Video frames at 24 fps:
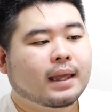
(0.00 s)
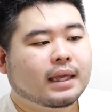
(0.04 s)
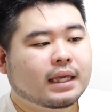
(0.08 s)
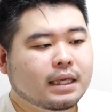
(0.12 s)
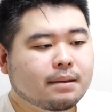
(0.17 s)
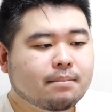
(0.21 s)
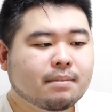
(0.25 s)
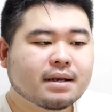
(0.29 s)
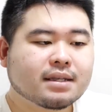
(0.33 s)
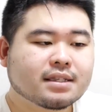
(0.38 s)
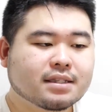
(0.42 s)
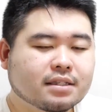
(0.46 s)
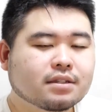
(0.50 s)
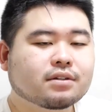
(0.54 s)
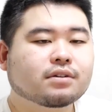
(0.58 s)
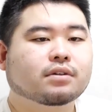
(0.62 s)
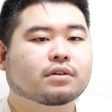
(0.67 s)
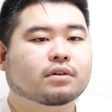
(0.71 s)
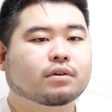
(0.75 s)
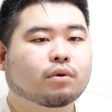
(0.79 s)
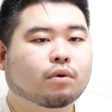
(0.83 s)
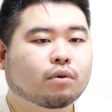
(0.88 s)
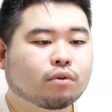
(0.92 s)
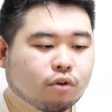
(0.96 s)
今す
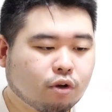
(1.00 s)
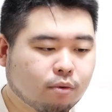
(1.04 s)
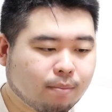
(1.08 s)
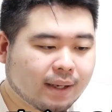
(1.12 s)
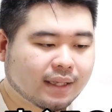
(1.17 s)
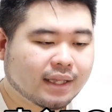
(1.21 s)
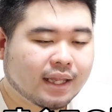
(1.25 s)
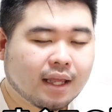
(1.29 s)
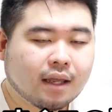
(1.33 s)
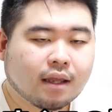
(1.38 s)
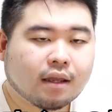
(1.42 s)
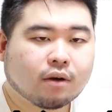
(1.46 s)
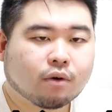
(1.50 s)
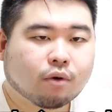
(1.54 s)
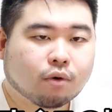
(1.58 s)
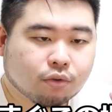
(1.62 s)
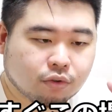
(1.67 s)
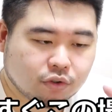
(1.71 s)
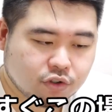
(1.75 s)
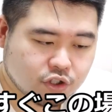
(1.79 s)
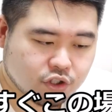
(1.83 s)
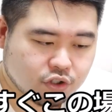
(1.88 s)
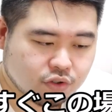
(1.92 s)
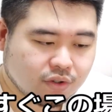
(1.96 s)
ぐ、この場ね、こ
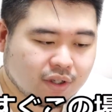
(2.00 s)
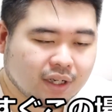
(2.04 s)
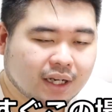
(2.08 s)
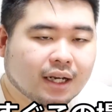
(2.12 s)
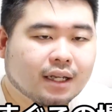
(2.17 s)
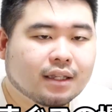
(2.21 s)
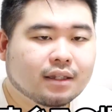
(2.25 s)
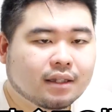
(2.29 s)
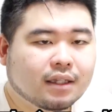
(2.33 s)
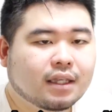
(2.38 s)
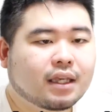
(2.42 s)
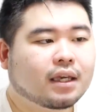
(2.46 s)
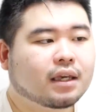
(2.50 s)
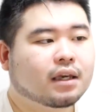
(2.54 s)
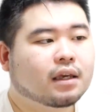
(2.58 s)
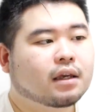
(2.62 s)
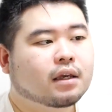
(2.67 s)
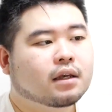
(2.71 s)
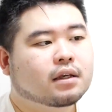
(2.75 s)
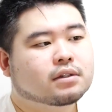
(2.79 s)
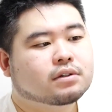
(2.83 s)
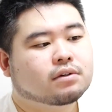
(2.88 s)
の瞬間に、